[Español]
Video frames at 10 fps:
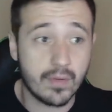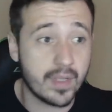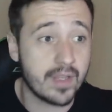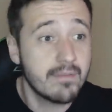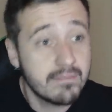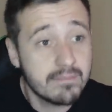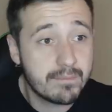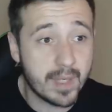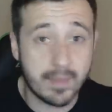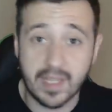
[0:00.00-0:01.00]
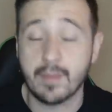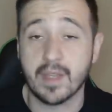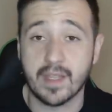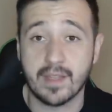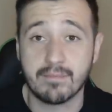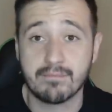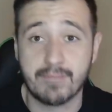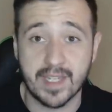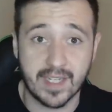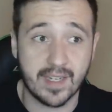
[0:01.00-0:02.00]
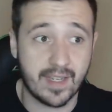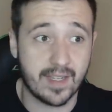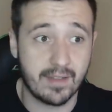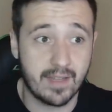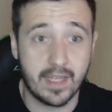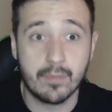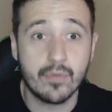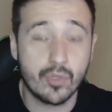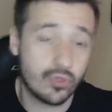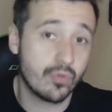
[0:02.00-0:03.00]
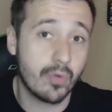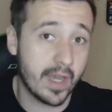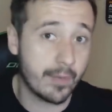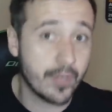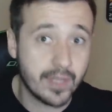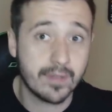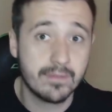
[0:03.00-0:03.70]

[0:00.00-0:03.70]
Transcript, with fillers: Y permitidme pensar que el mundo es un lugar bonito.